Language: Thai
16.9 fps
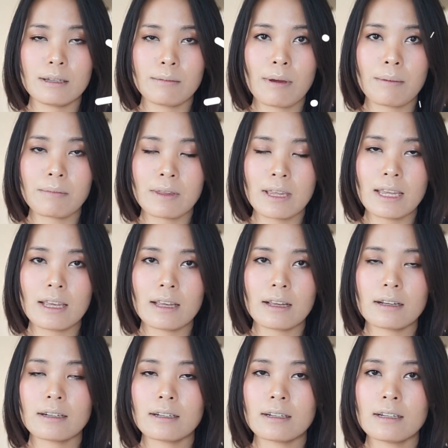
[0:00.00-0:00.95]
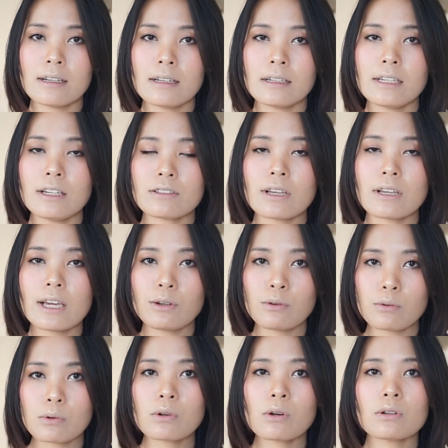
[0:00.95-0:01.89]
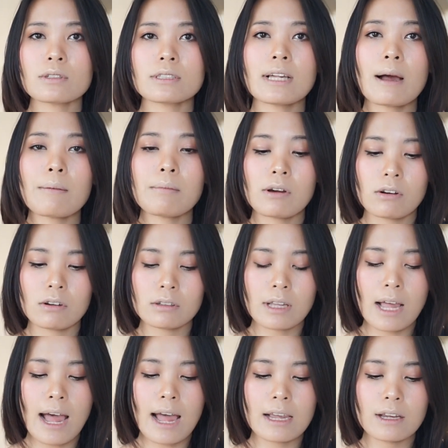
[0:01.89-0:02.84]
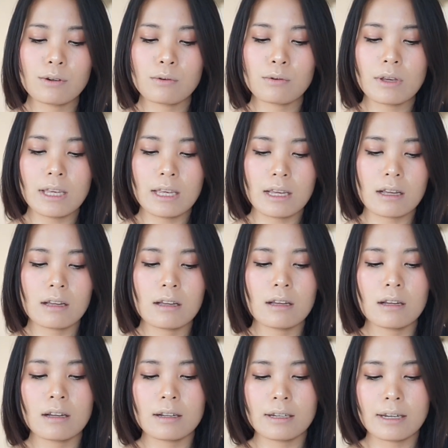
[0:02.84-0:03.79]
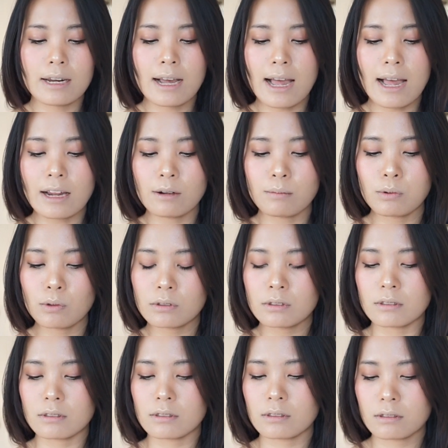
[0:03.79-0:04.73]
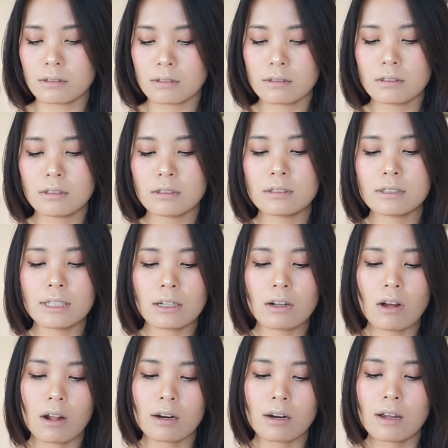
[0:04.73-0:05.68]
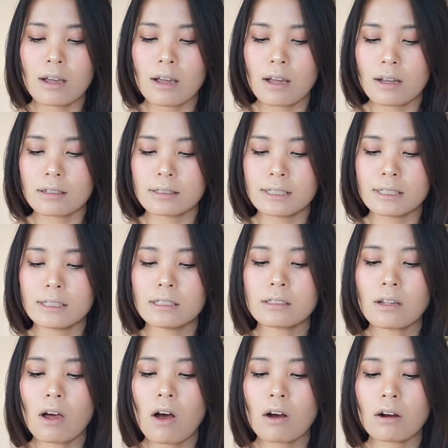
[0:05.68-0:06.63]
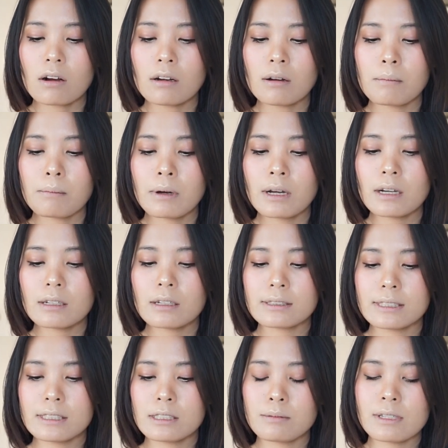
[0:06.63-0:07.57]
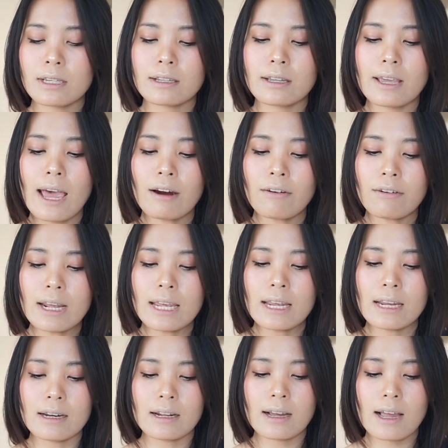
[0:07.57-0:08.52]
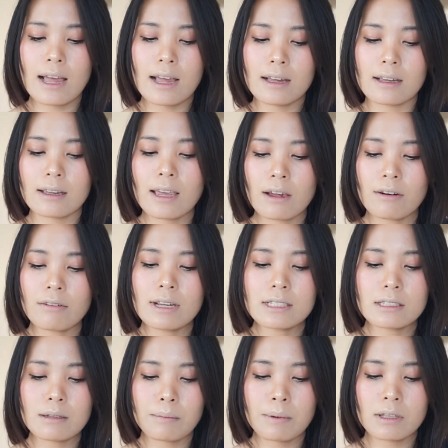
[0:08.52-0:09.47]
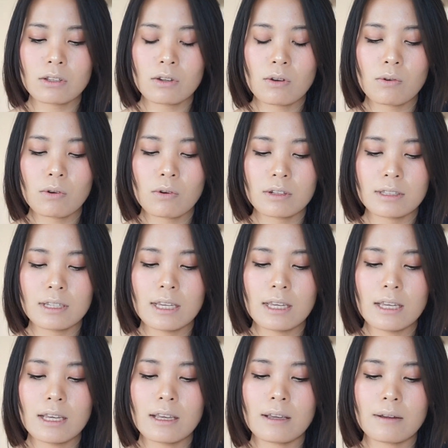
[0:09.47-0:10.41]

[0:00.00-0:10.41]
แบบนี้ เดี๋ยวจะให้ดู close up แล้วก็ทาให้ดูอีกนะคะ เดี๋ยวพูดถึงชื่อสีก่อน สีที่2เบอร์ 47 carry นะคะ carry จะเป็นโทนที่